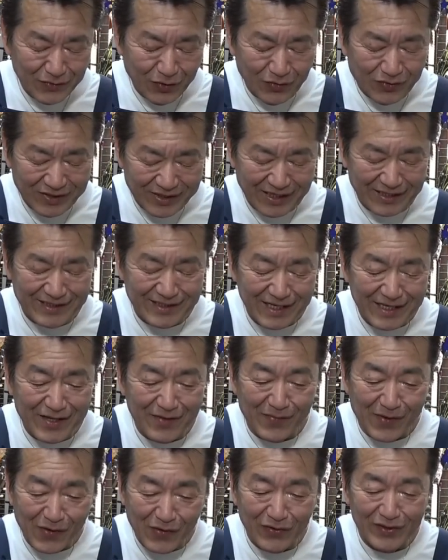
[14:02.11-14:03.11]
取ったせい
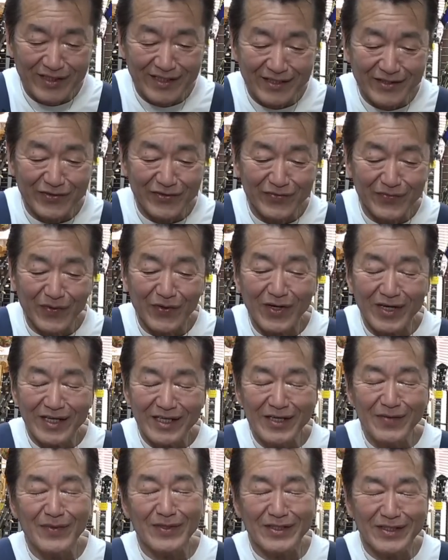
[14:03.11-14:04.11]
でマホガニっても
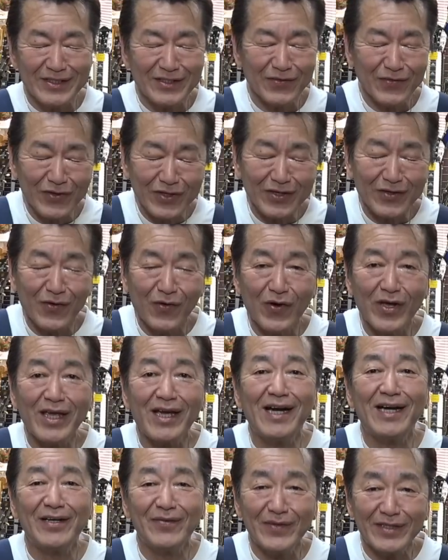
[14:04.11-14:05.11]
今非常に語弊
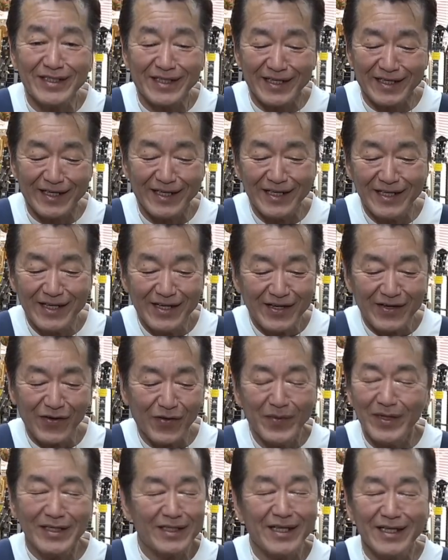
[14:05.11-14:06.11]
がありますからご
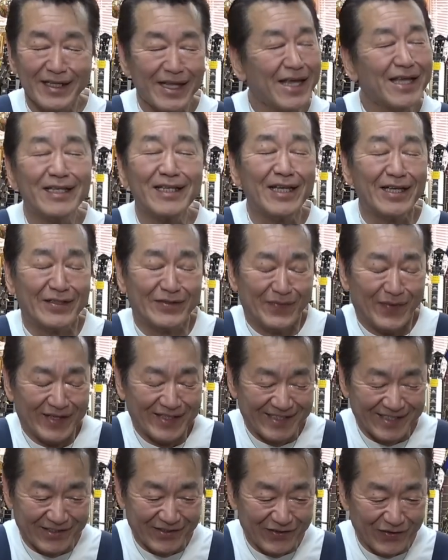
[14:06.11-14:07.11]
めんなさい、訂正しま
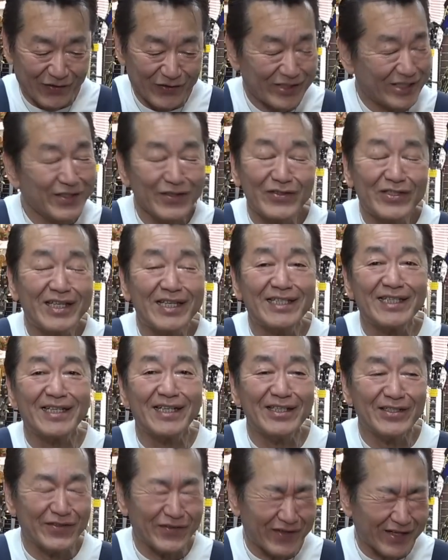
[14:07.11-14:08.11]
す。年のせいじゃ
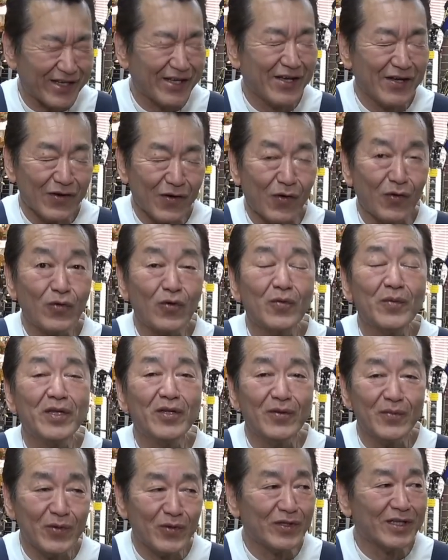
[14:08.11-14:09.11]
ないですよね、好み
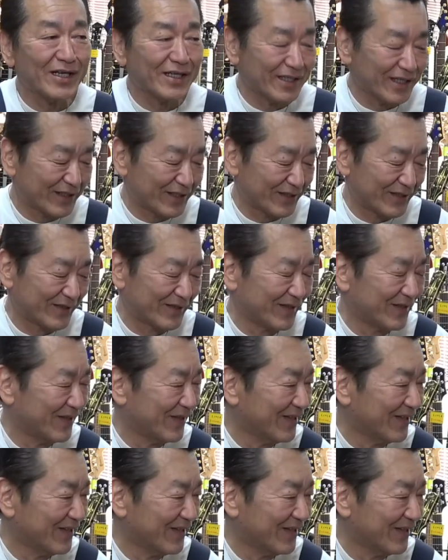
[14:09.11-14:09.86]
の問題です。